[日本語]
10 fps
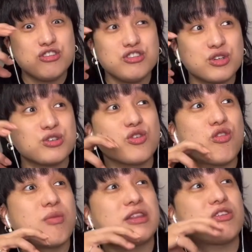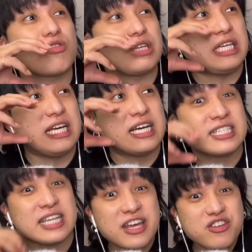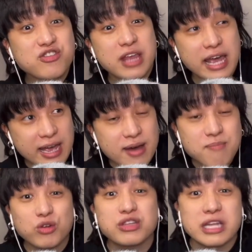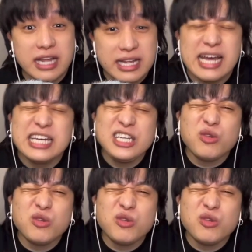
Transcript: 給食当番の時、左右で持ってたね。